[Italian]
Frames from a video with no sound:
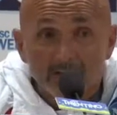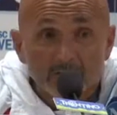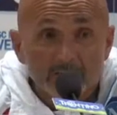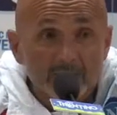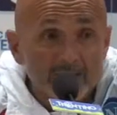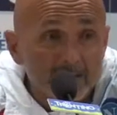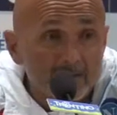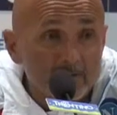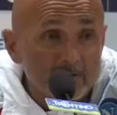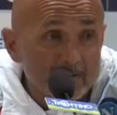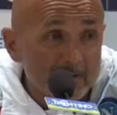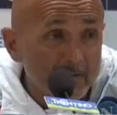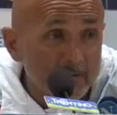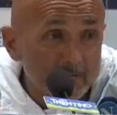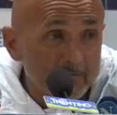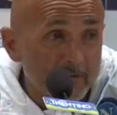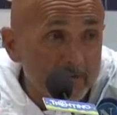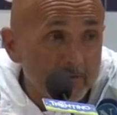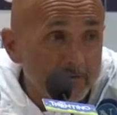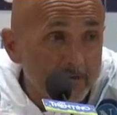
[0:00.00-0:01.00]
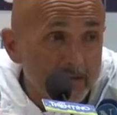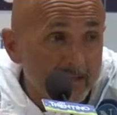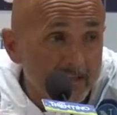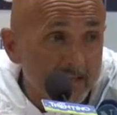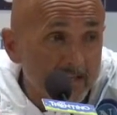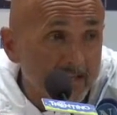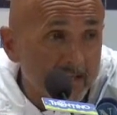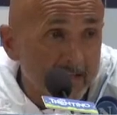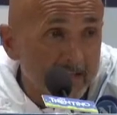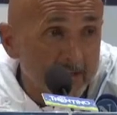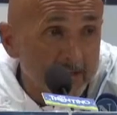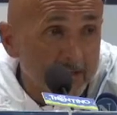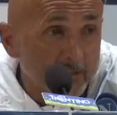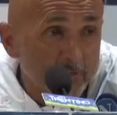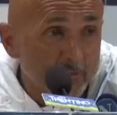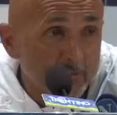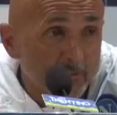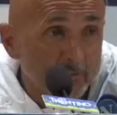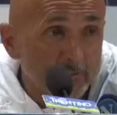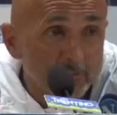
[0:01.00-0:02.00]
E gli ho detto se lo fanno in Italia te
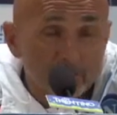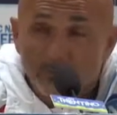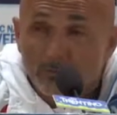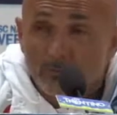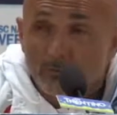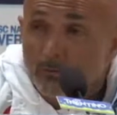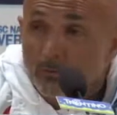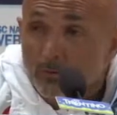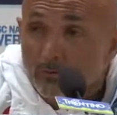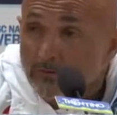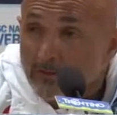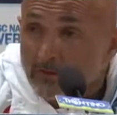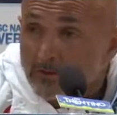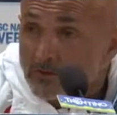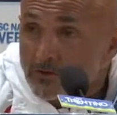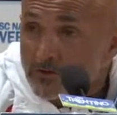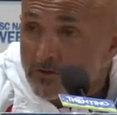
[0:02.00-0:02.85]
non, non tu lo